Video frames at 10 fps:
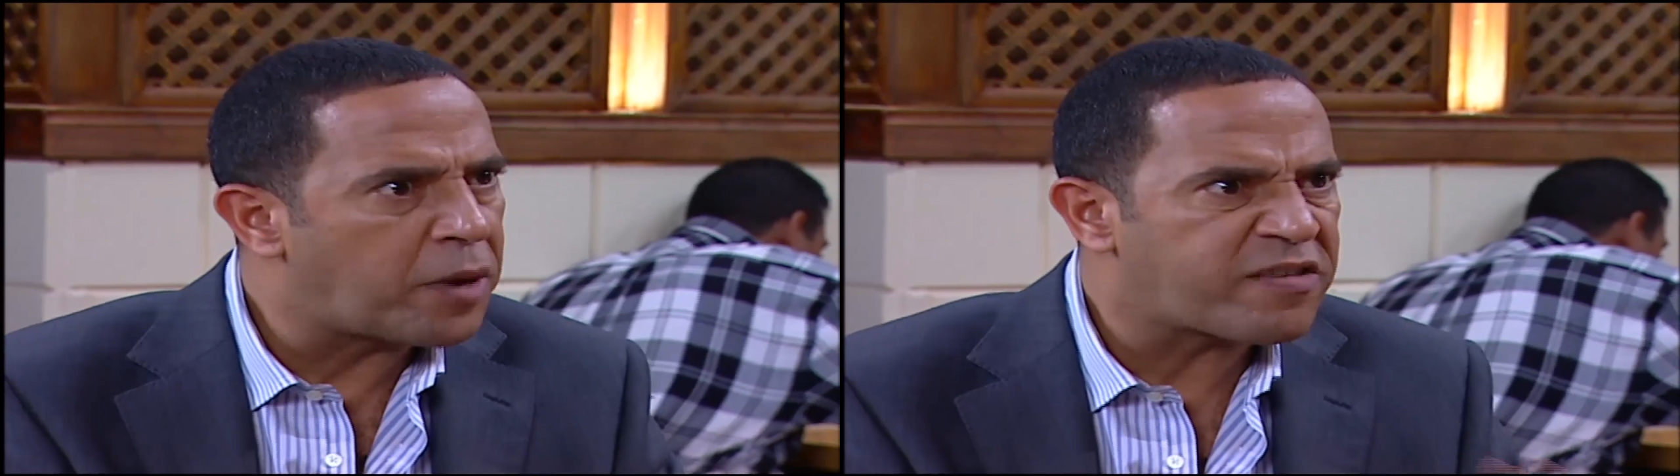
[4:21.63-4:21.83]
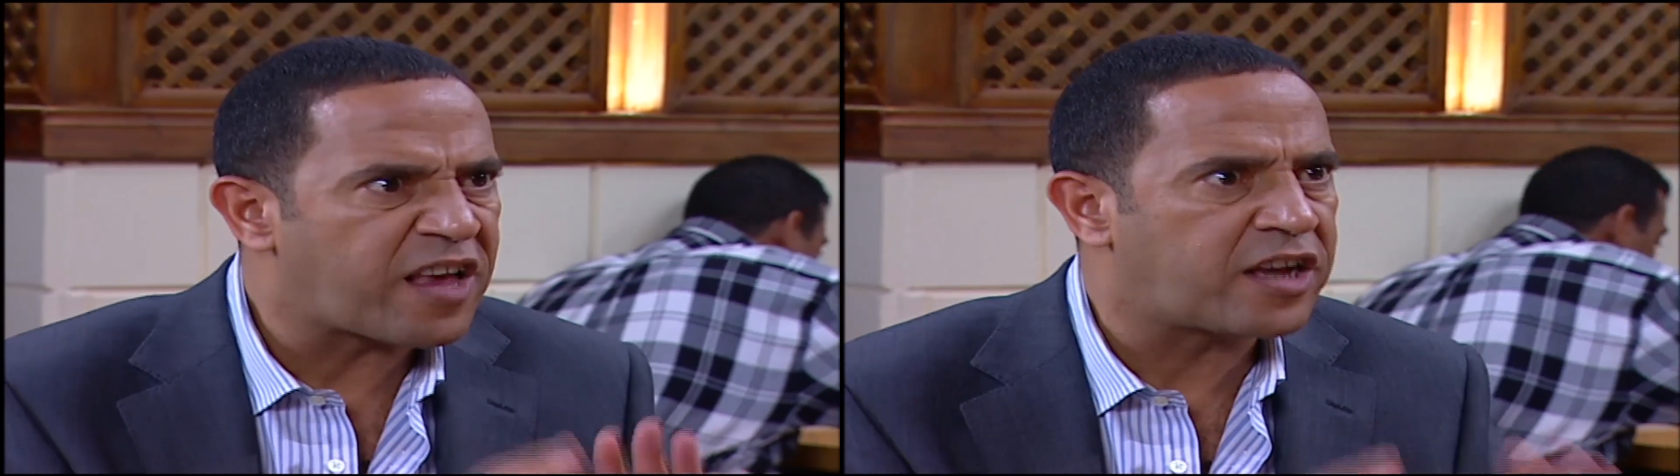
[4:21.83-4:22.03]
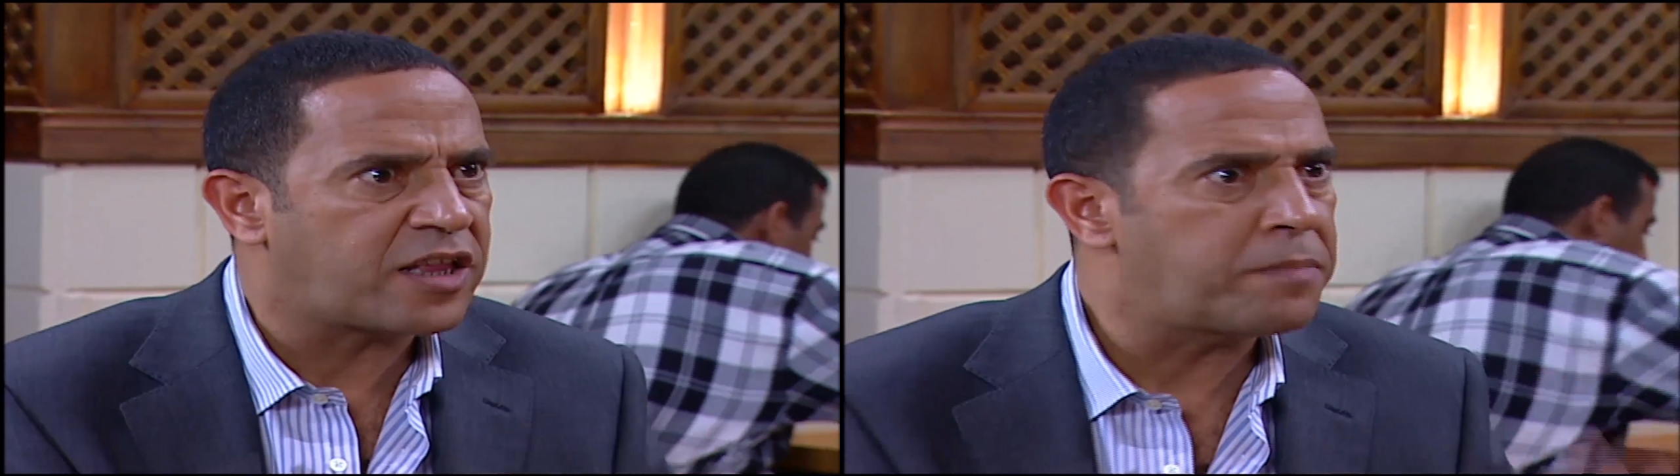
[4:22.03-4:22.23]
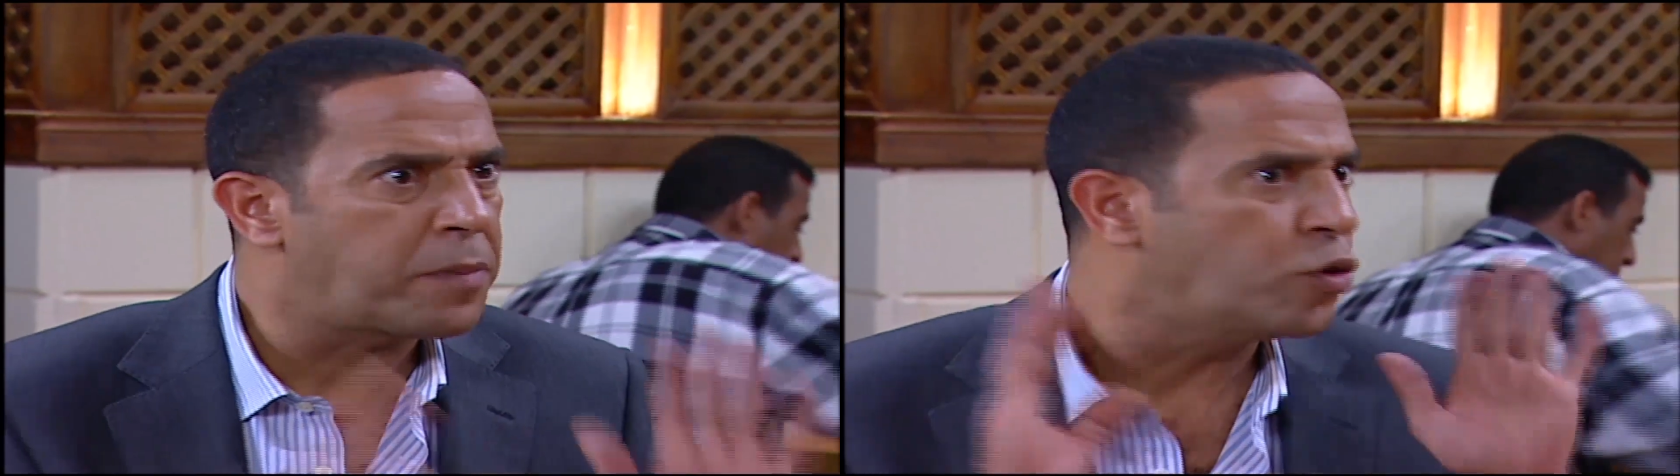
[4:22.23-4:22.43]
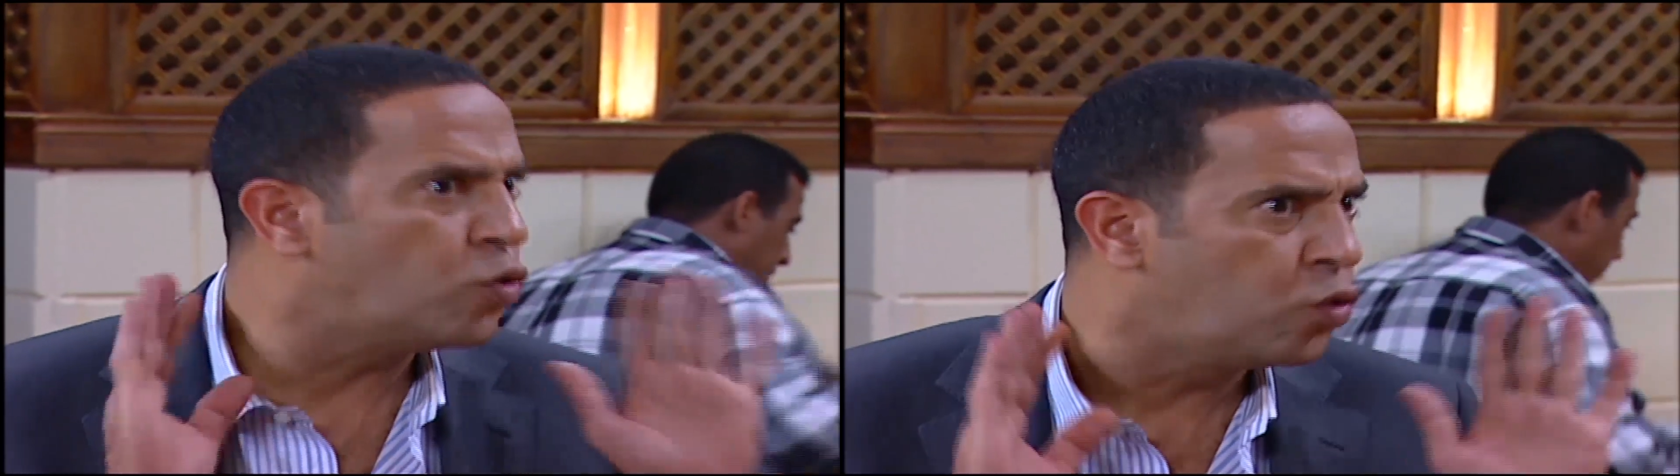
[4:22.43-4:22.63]
قمار زي الكتاب
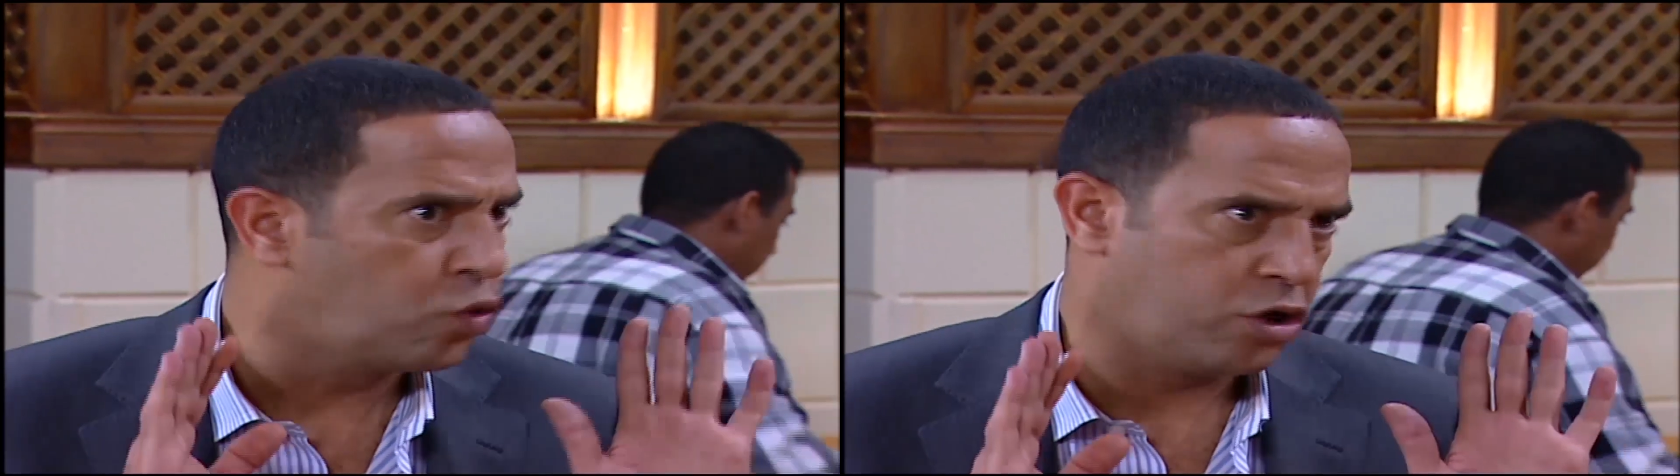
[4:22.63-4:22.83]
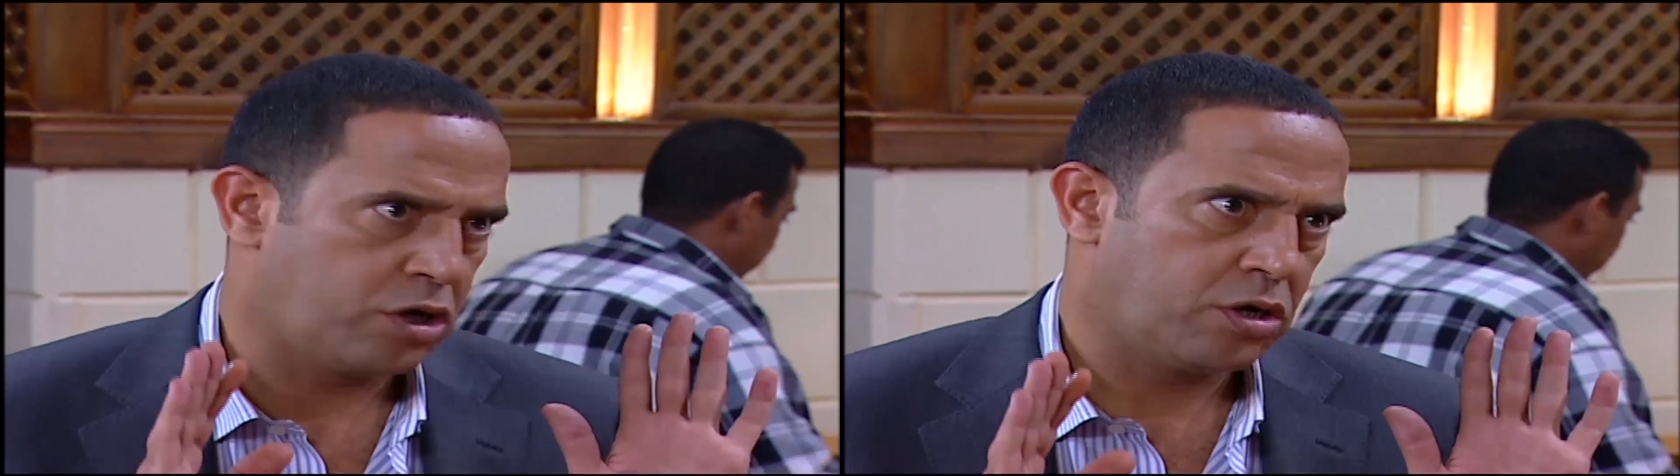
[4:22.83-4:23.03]
ما بيقول